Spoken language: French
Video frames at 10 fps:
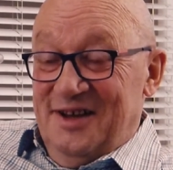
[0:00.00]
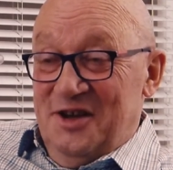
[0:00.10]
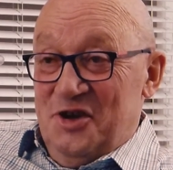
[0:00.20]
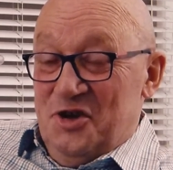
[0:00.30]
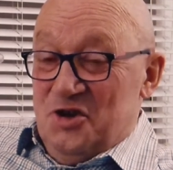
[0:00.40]

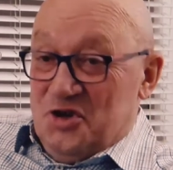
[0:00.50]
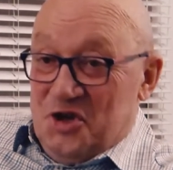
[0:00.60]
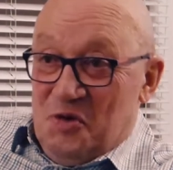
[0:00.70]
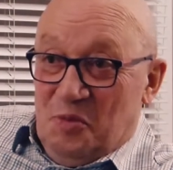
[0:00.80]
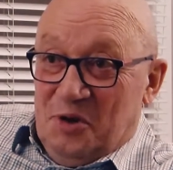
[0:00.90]
Et
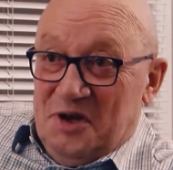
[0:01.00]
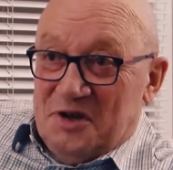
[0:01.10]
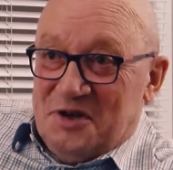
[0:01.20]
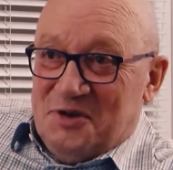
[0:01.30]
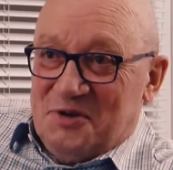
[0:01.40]
j'ai compris
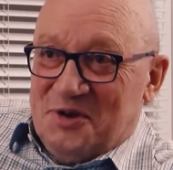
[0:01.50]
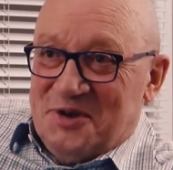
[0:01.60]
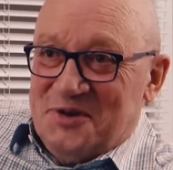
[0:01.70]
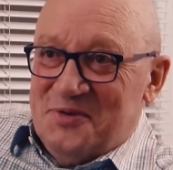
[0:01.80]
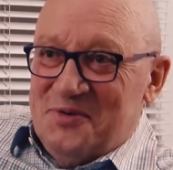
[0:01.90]
à cette
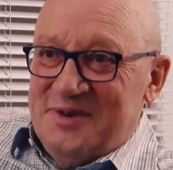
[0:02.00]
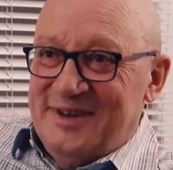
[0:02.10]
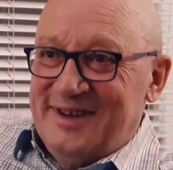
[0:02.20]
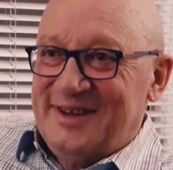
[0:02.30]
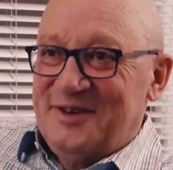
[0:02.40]
occasion,
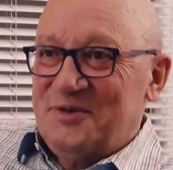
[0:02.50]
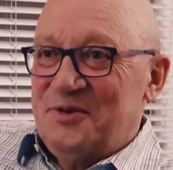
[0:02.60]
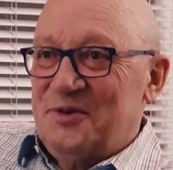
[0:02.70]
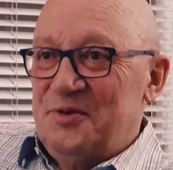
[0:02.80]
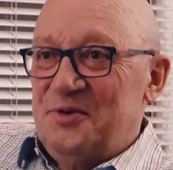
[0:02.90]

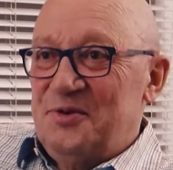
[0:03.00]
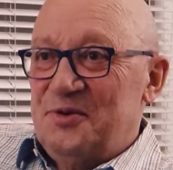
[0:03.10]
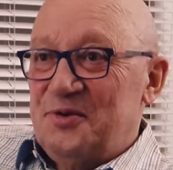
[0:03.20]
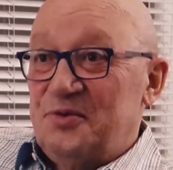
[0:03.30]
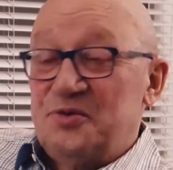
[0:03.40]
compte tenu
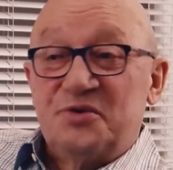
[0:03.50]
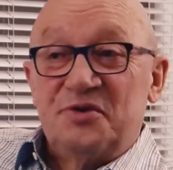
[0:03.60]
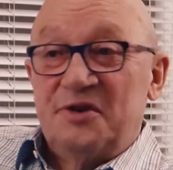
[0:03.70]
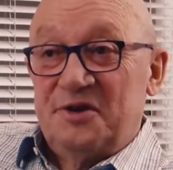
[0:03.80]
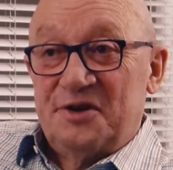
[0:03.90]
de tout ce
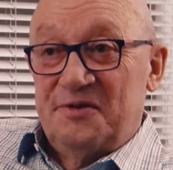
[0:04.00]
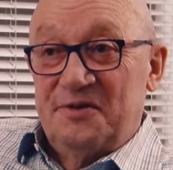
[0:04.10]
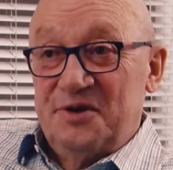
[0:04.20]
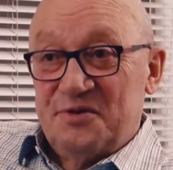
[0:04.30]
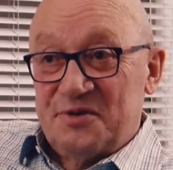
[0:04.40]
qu'on avait
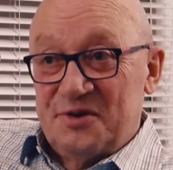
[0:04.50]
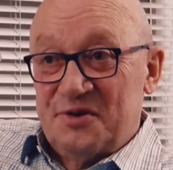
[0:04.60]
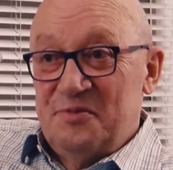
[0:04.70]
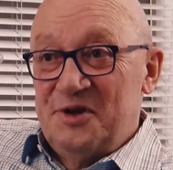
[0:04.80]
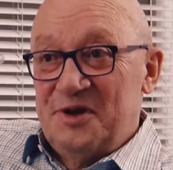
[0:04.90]
travaillé
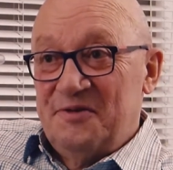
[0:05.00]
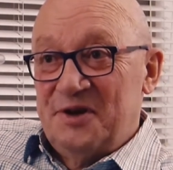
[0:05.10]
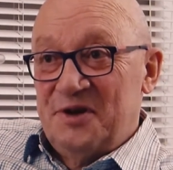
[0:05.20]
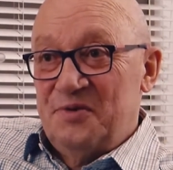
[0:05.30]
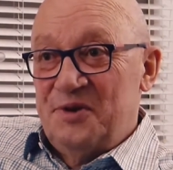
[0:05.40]
ensemble et
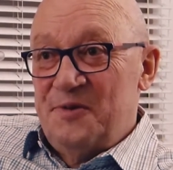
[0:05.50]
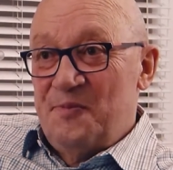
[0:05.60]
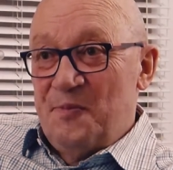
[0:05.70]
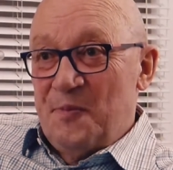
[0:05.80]
avec lui,